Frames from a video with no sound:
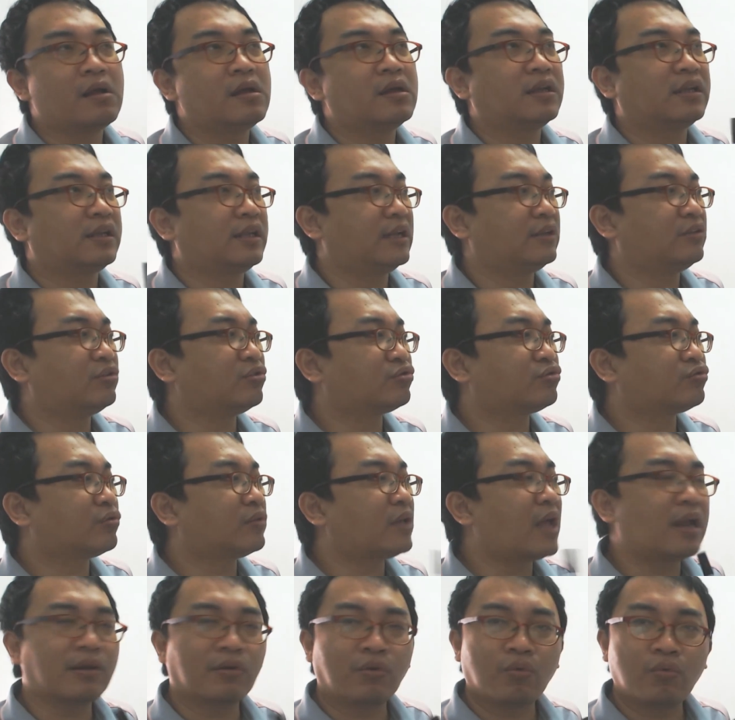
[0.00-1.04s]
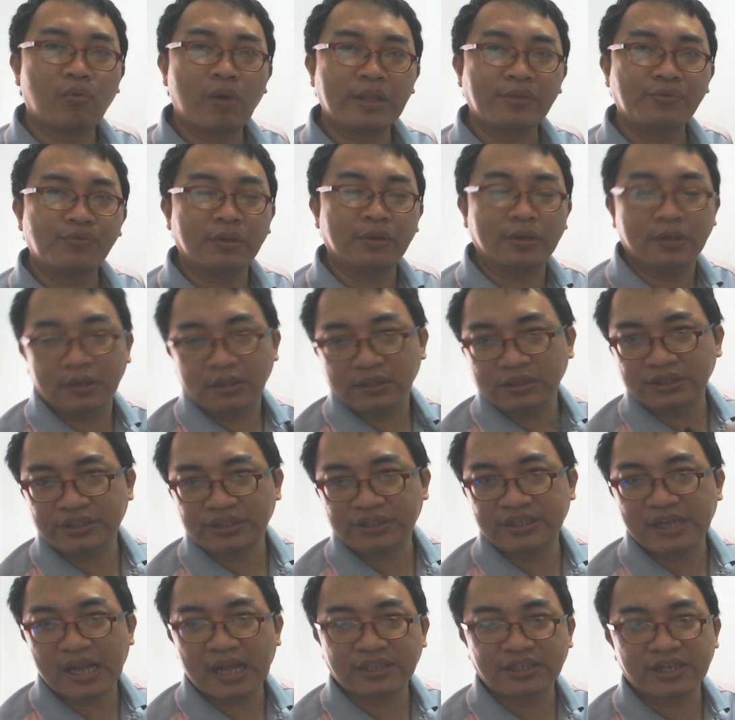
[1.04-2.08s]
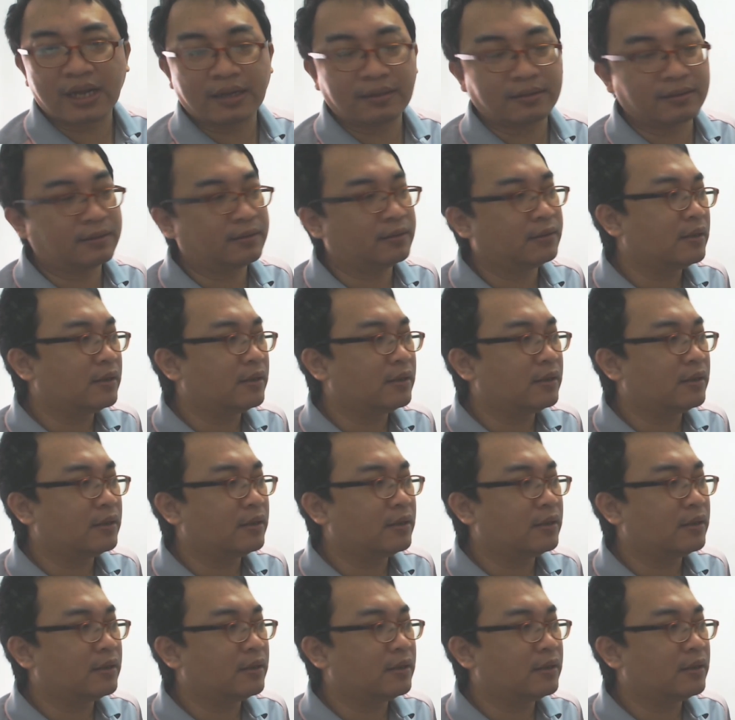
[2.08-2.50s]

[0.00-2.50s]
也就是说他的官运呢是加强的，